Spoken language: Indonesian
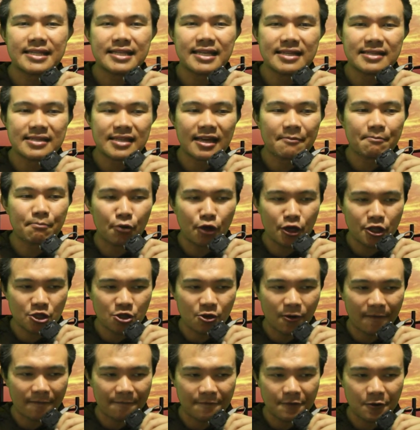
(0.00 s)
tentang point
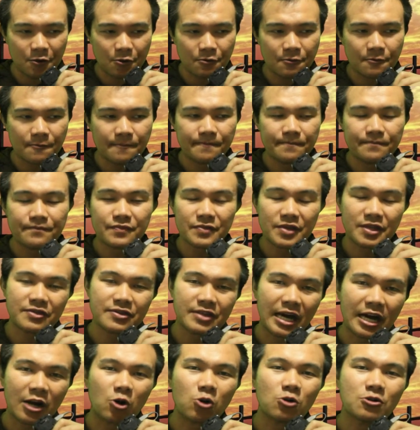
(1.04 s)
of view,
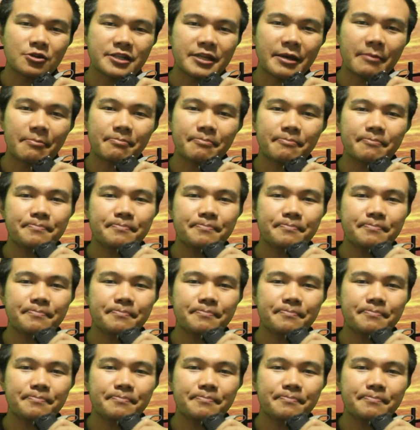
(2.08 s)
tentang konsep.